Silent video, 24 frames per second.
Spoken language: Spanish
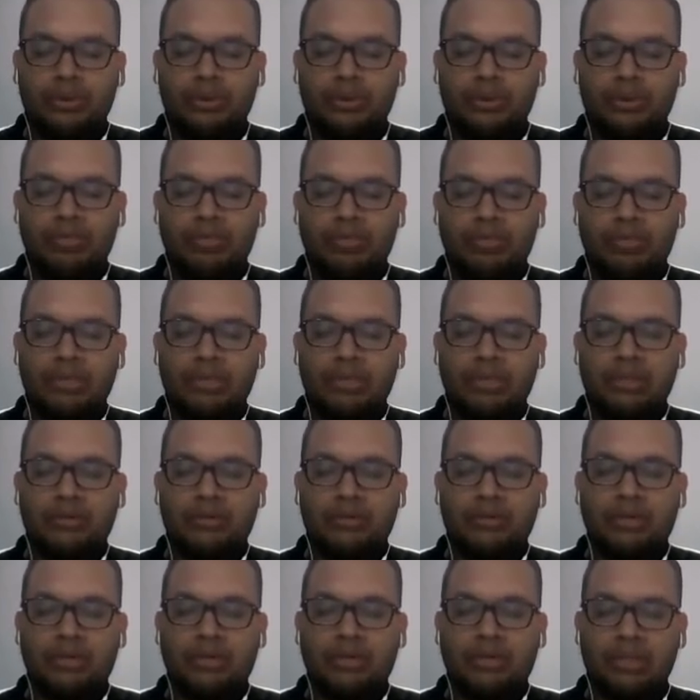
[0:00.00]
más el
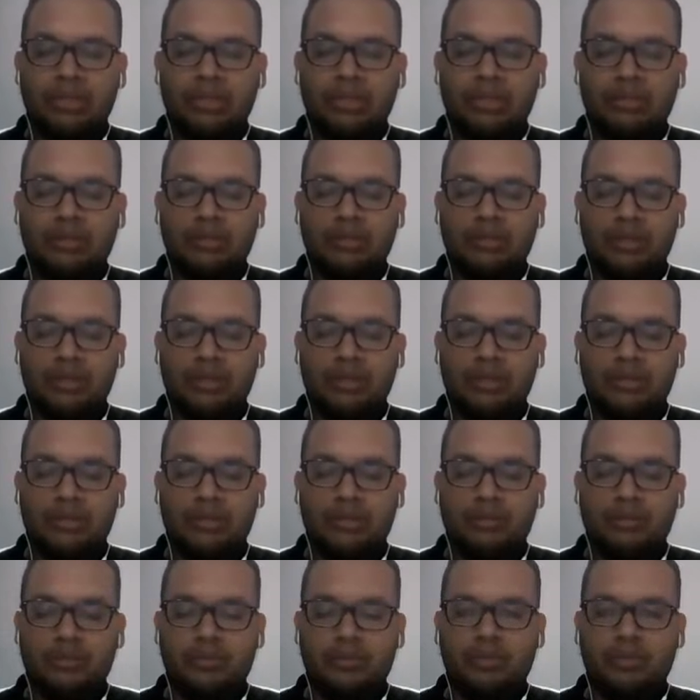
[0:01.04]
costo a realizar el
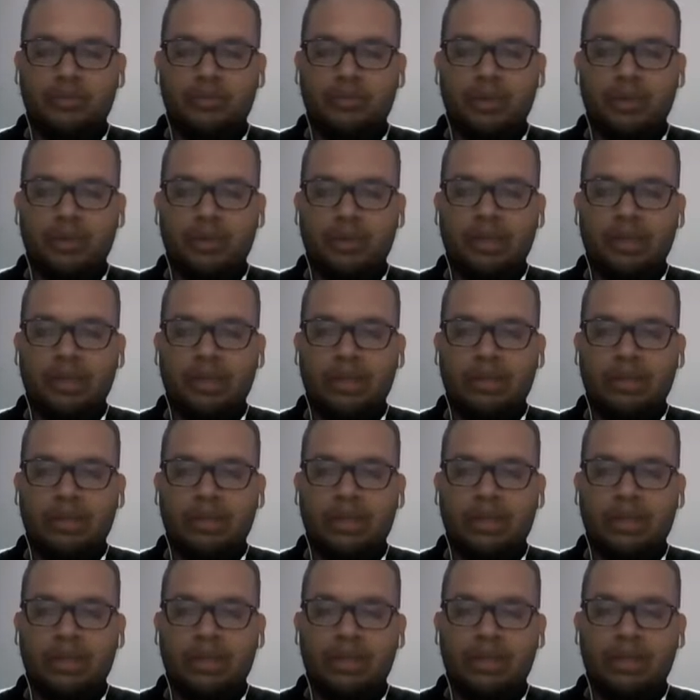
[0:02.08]
pedido por la
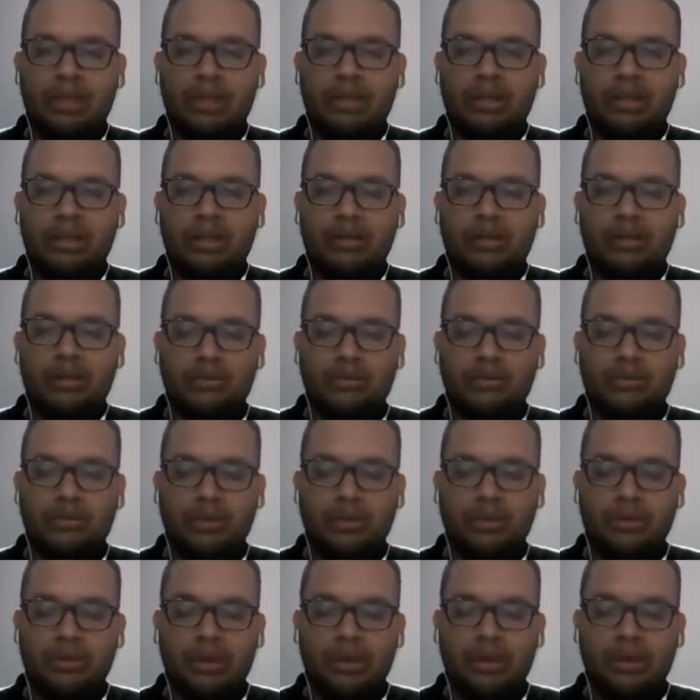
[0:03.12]
demanda entre el EOQ
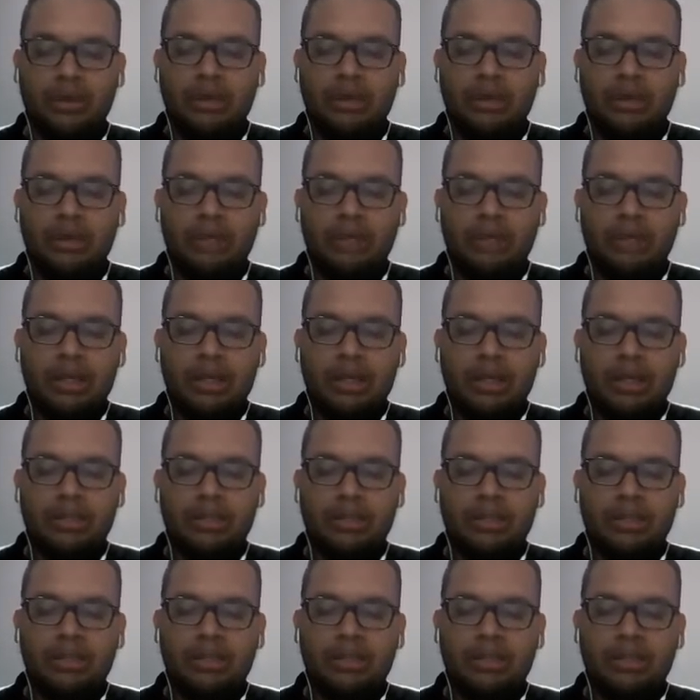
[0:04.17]
más la
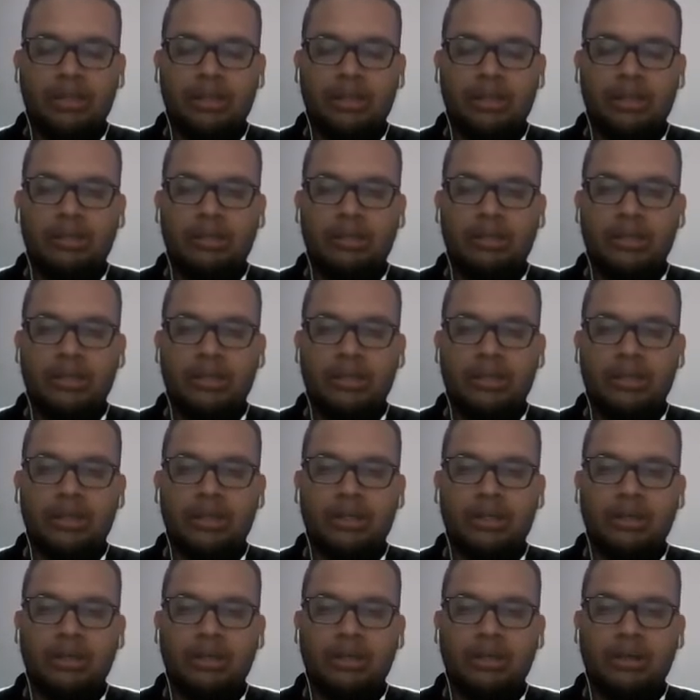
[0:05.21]
cantidad a
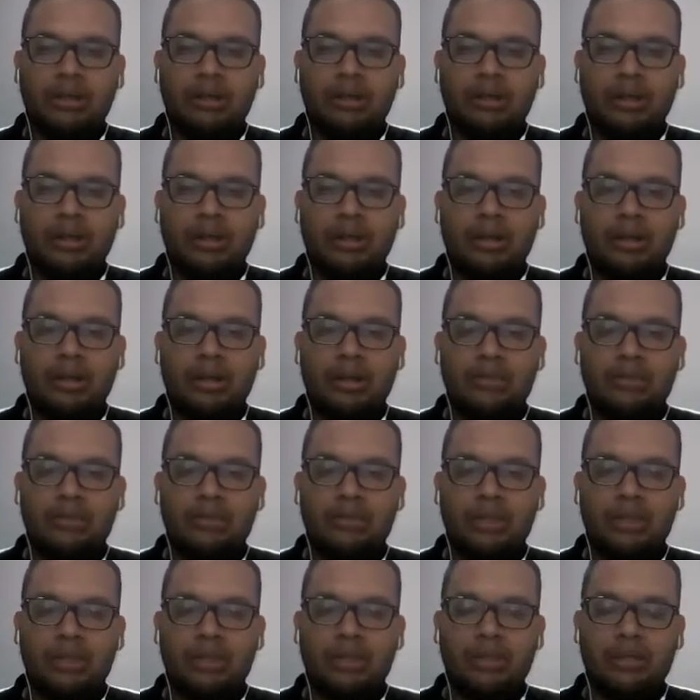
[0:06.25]
mantener en el
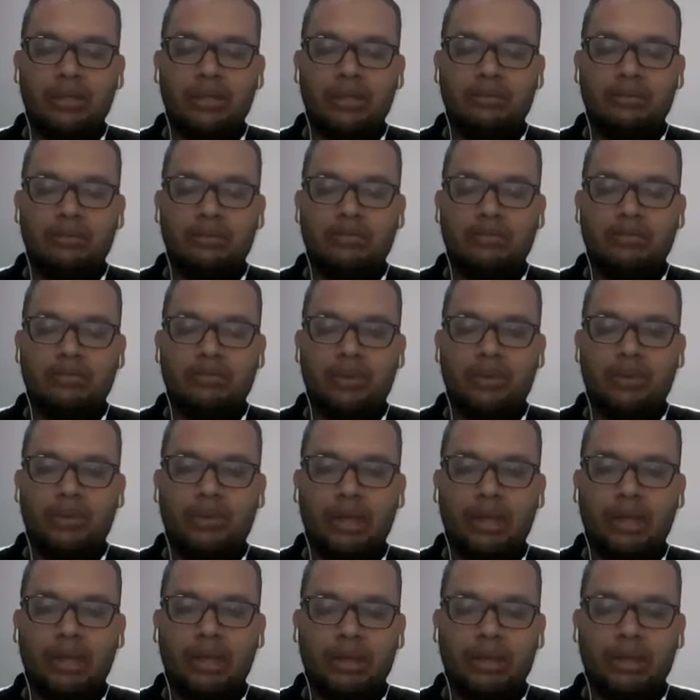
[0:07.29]
inventario por,
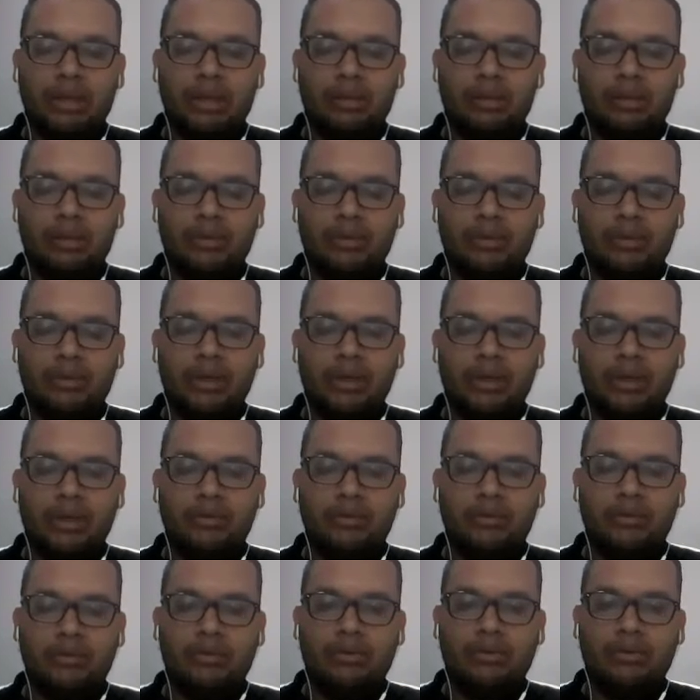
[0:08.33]
la, por el
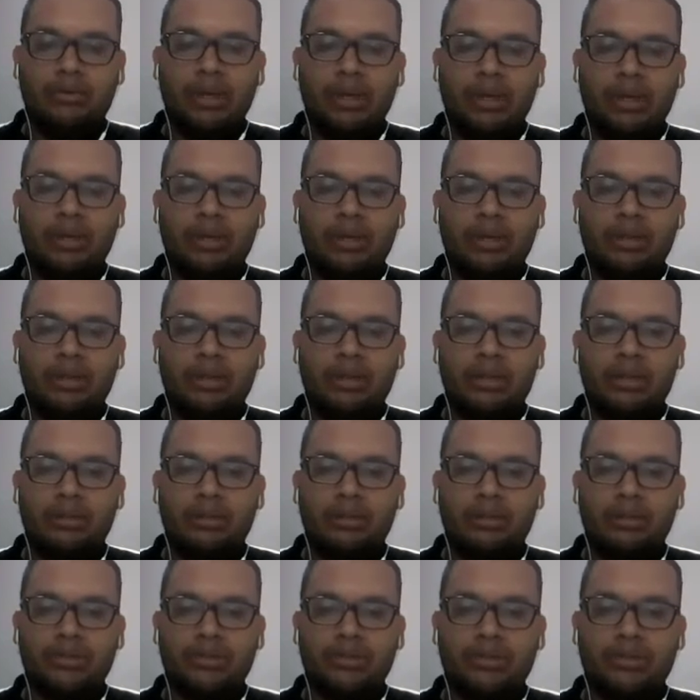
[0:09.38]
EOQ entre
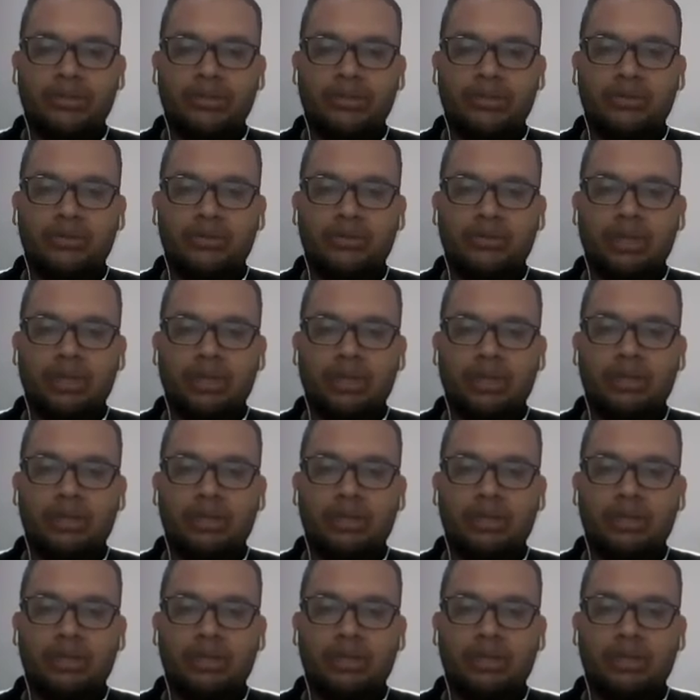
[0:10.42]
2. Esto nos da,